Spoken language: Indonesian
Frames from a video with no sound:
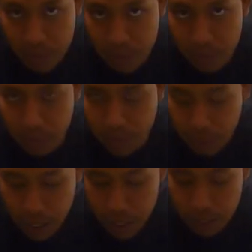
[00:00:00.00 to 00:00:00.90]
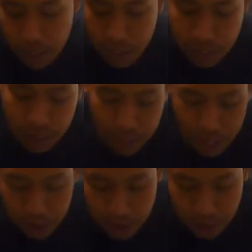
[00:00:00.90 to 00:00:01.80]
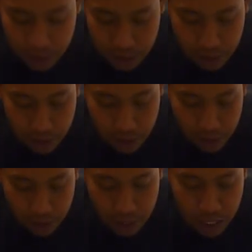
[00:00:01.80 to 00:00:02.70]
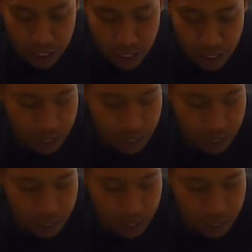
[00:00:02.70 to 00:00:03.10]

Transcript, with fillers: bisa berguna dan tipsnya adalah